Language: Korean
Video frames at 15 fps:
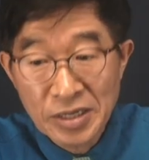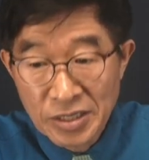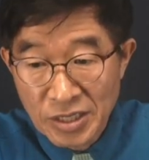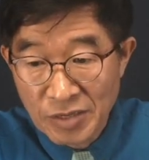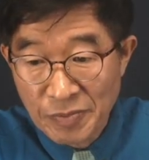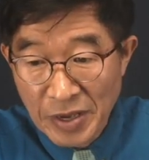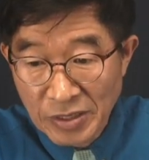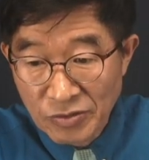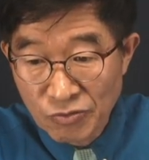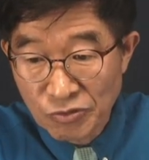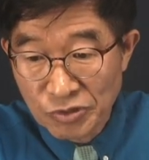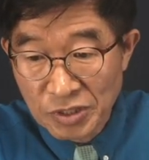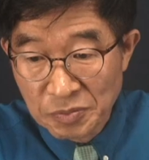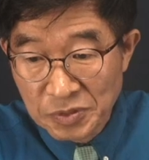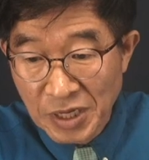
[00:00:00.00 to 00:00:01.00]

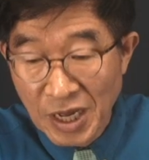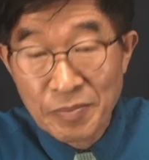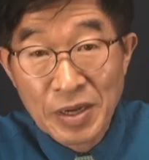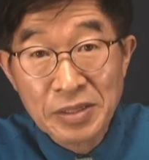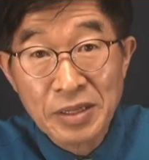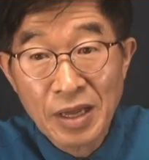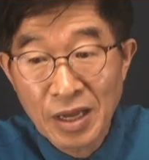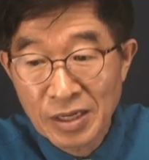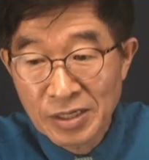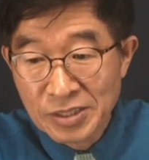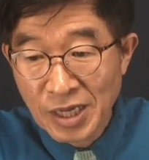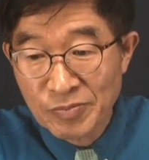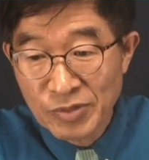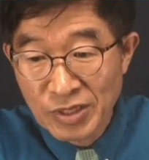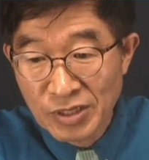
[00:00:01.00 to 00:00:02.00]
264만
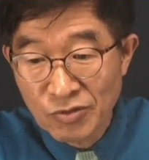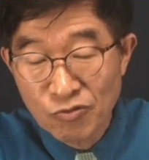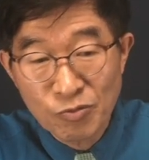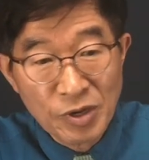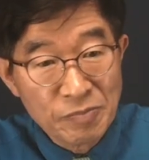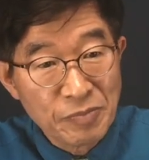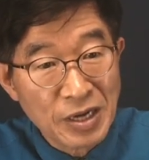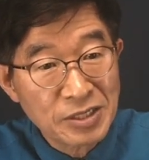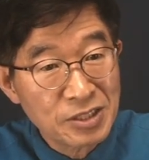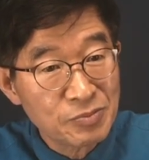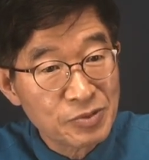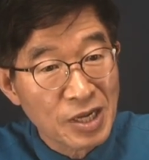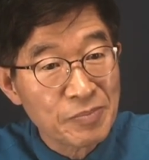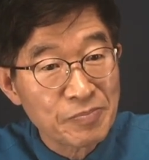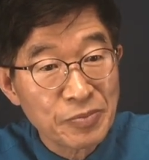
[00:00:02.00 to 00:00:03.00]

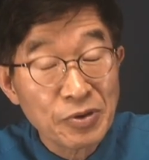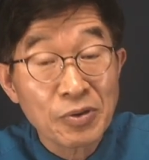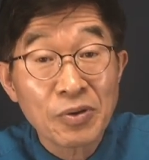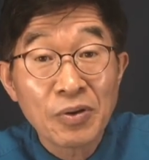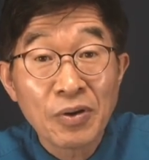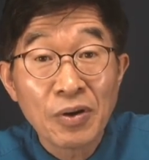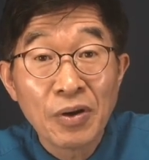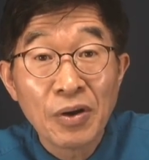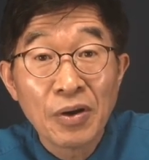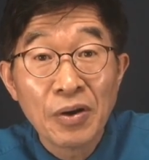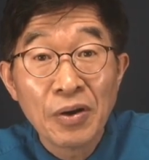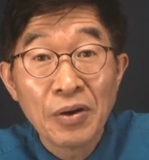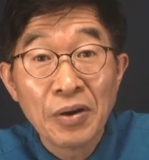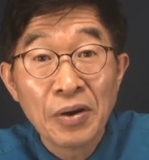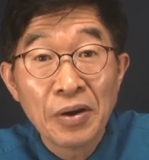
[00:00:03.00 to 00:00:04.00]
3,983표.
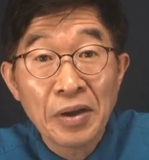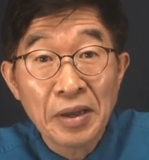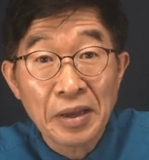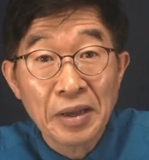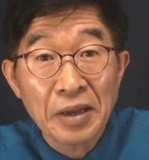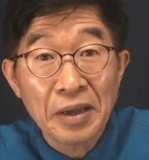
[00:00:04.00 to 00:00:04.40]
네.